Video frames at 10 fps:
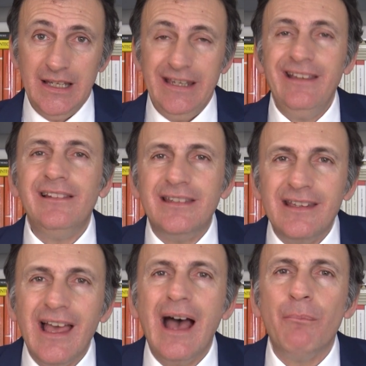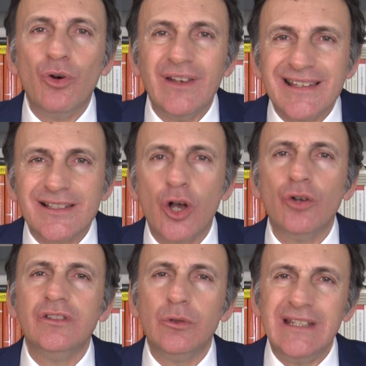Il ti amo
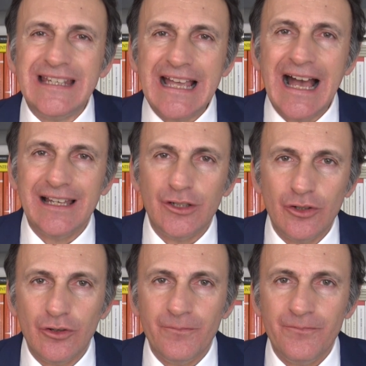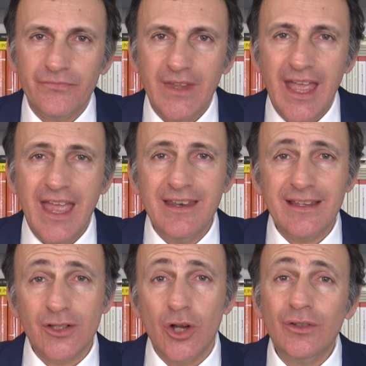nasconde un inganno e
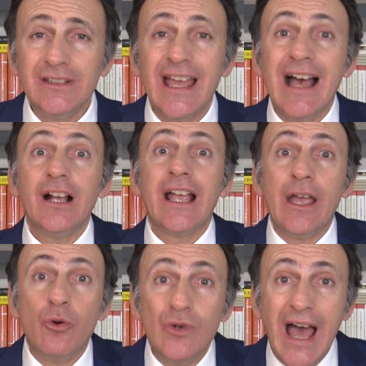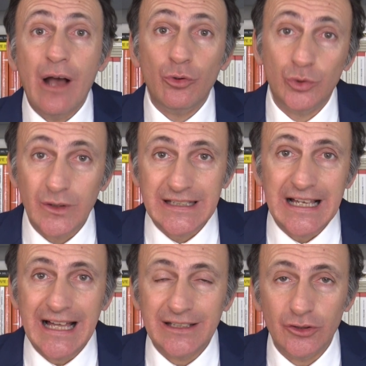nasconde anche un
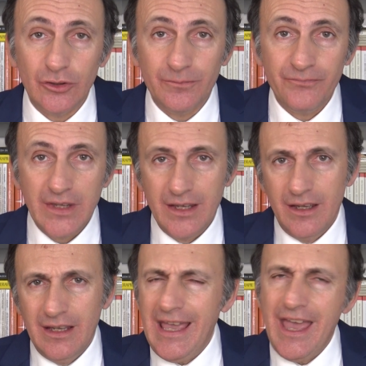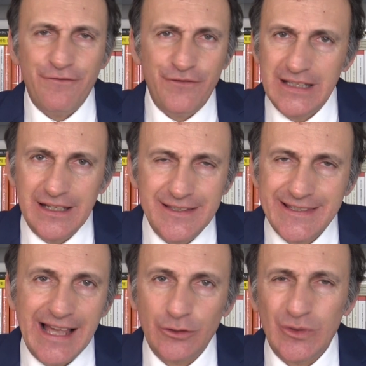autoinganno che è
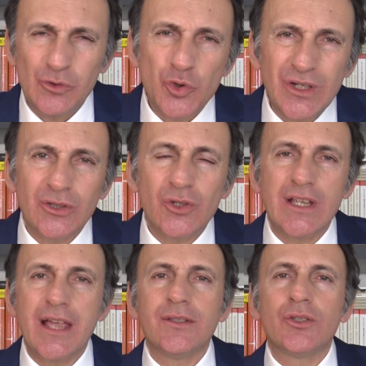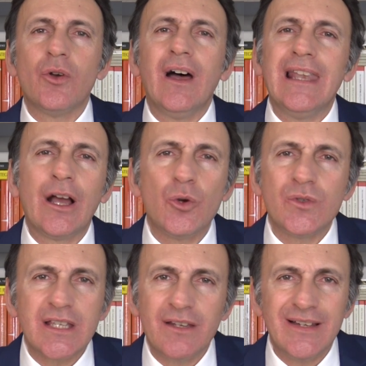finalizzato in un certo senso alla
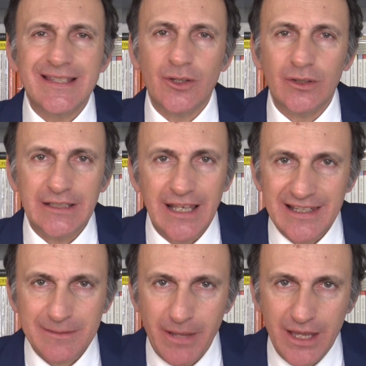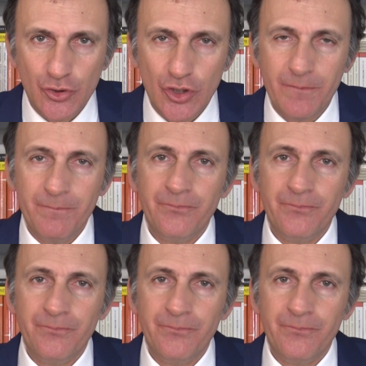conservazione della specie.